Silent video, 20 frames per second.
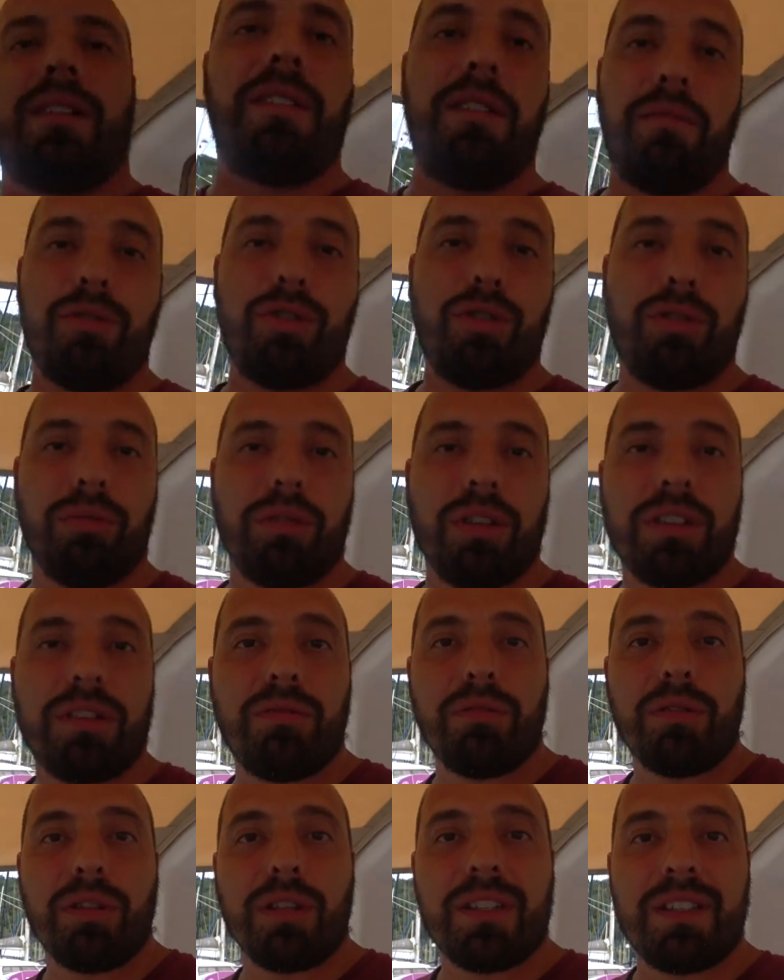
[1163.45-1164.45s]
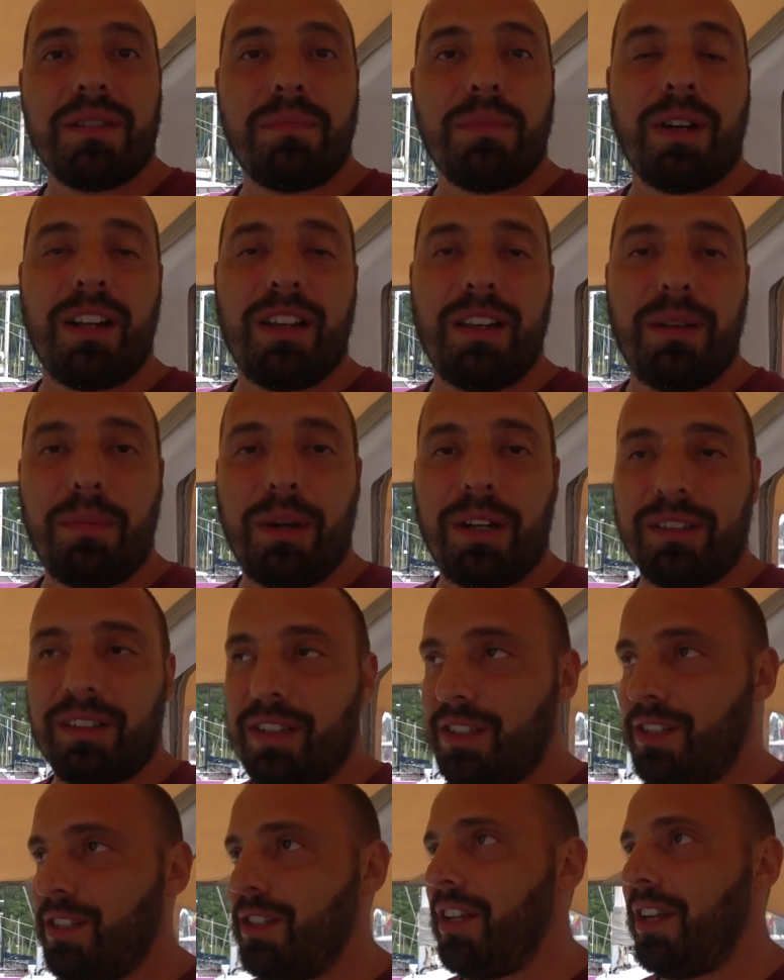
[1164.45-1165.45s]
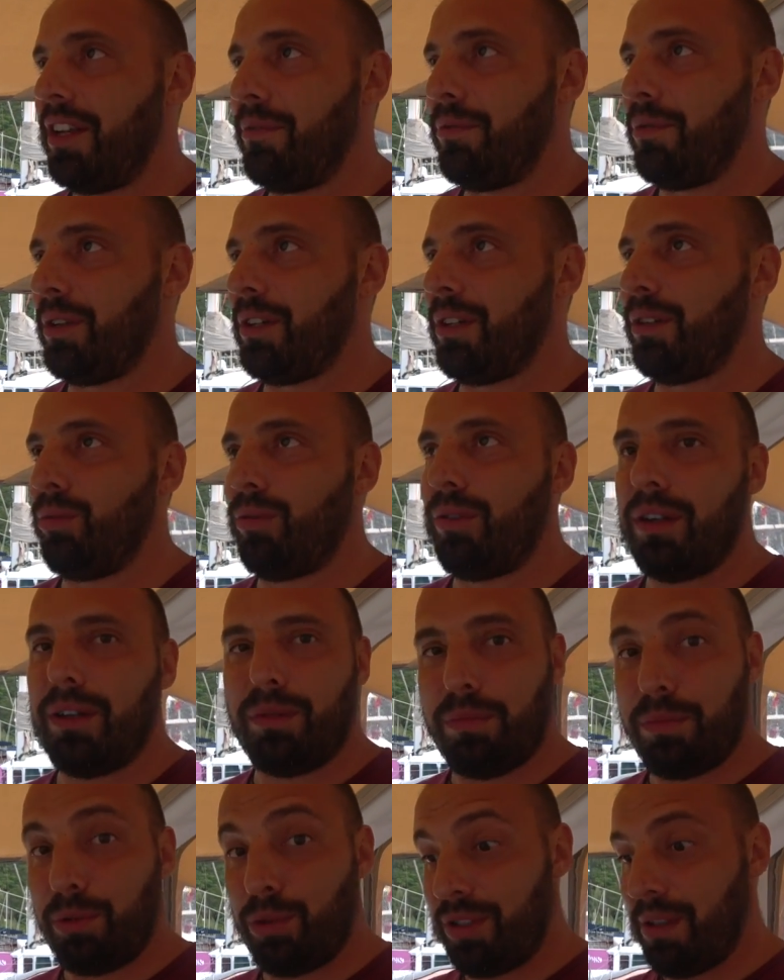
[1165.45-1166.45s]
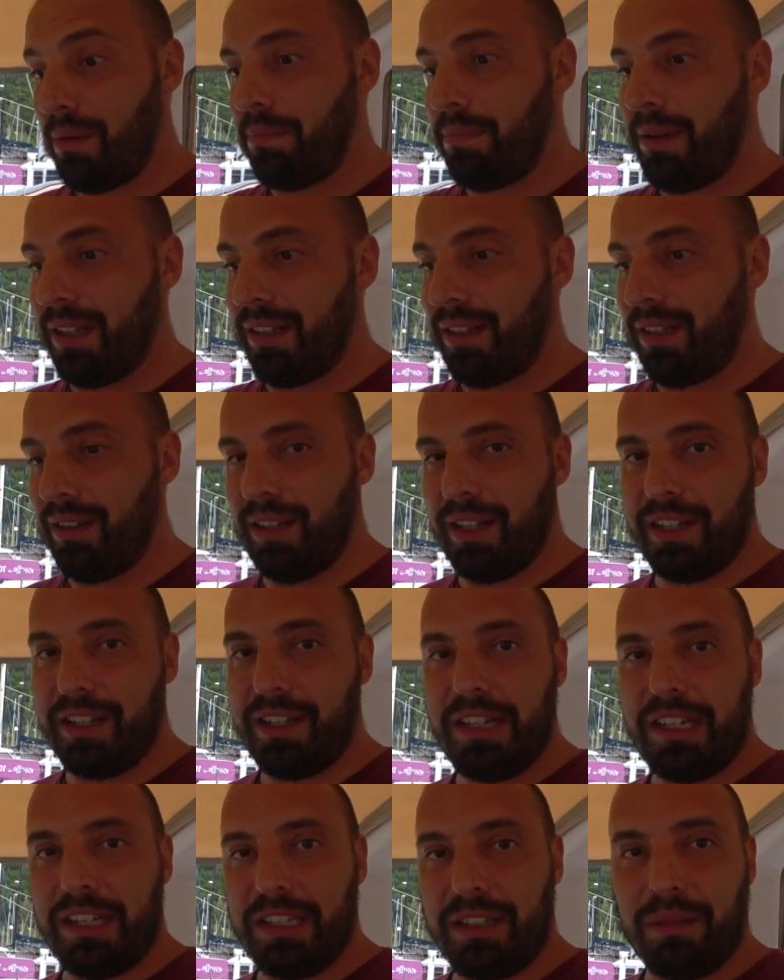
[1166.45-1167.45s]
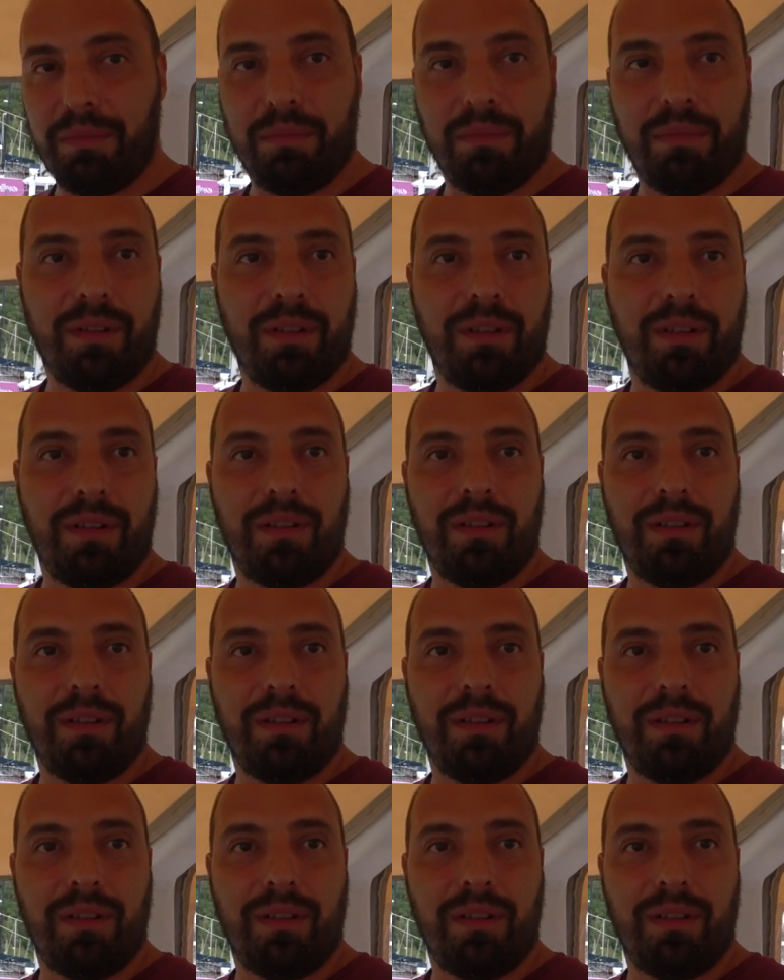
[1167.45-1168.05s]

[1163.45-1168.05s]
Я Девочки у нас сегодня собирали манго с дерева, которое ну, просто падало. И их там видео.